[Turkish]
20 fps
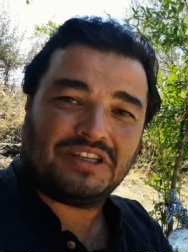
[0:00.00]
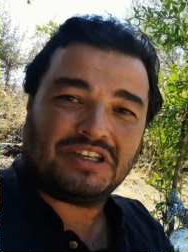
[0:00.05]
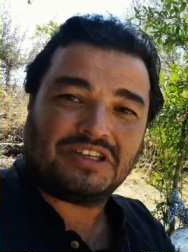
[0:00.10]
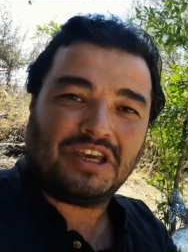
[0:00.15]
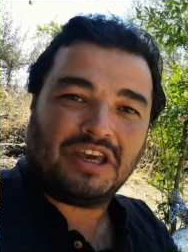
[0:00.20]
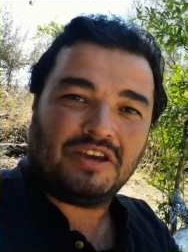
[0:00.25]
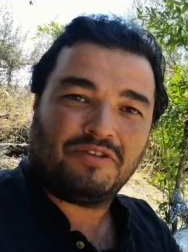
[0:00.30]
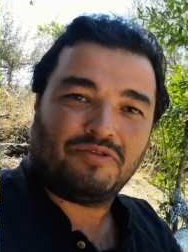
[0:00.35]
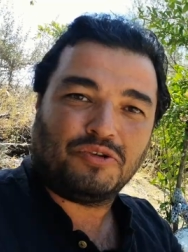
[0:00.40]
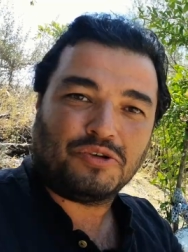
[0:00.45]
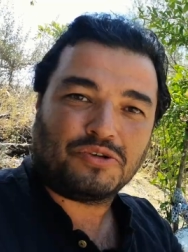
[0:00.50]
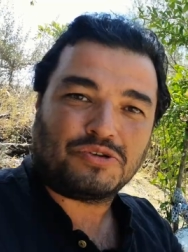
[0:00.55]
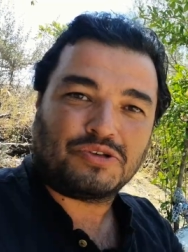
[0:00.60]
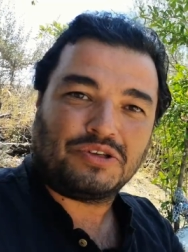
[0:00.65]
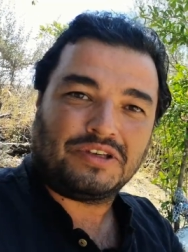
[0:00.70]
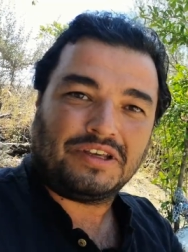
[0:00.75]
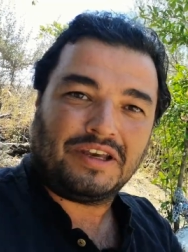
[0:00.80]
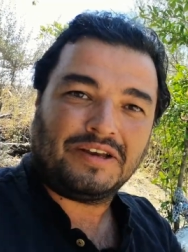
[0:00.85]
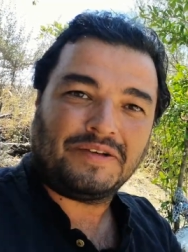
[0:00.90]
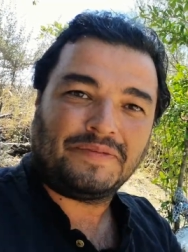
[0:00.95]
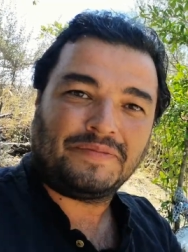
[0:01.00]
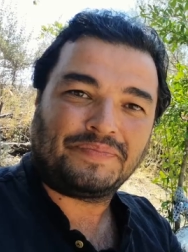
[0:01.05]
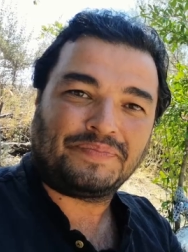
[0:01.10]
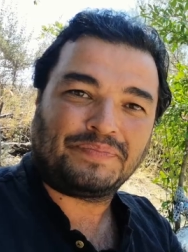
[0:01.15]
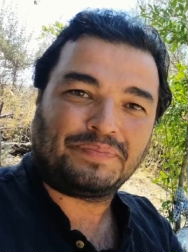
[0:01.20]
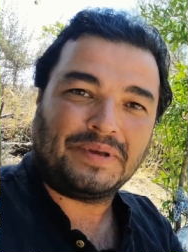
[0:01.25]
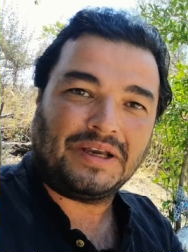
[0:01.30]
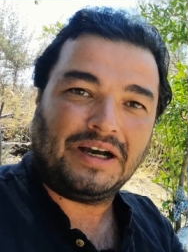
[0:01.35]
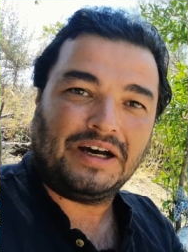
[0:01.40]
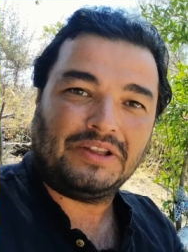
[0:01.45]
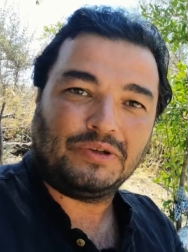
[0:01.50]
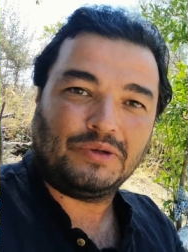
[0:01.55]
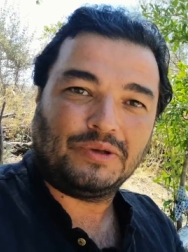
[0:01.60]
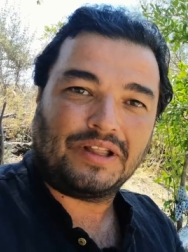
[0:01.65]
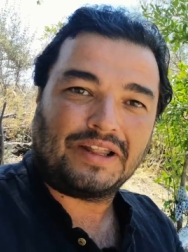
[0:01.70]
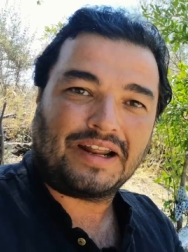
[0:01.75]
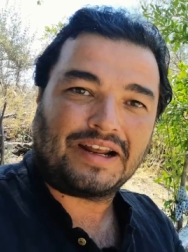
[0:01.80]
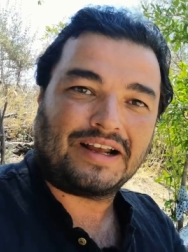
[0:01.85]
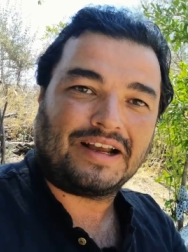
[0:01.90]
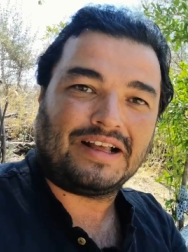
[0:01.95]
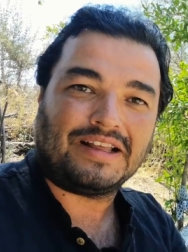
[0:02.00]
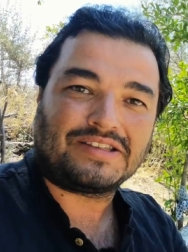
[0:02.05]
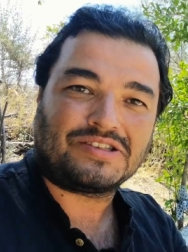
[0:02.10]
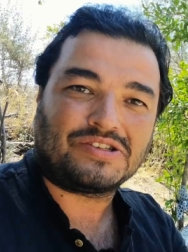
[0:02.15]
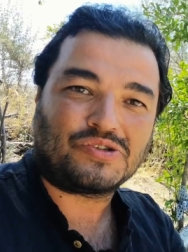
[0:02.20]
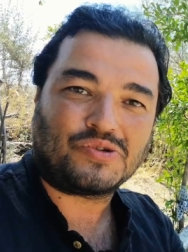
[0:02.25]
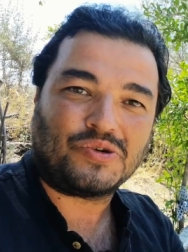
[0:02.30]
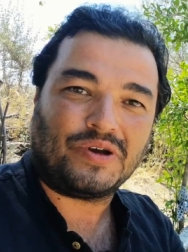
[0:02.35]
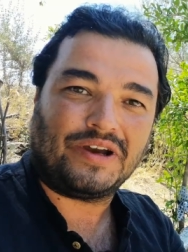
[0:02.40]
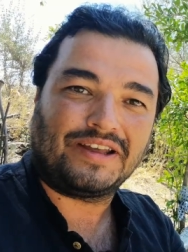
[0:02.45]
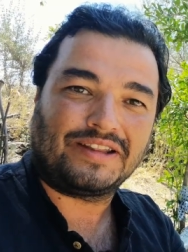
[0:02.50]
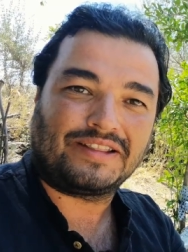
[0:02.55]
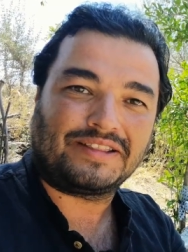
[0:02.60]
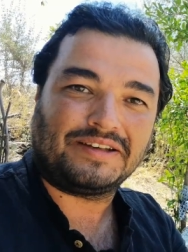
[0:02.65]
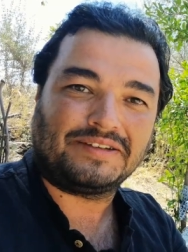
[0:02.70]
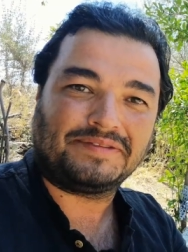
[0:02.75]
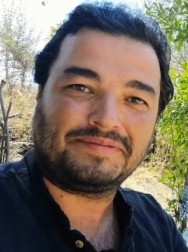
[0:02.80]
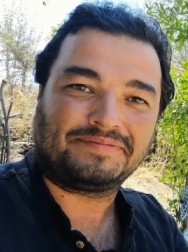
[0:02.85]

de keyif olsun ya. Bir anı olarak kalsın şu hayatta.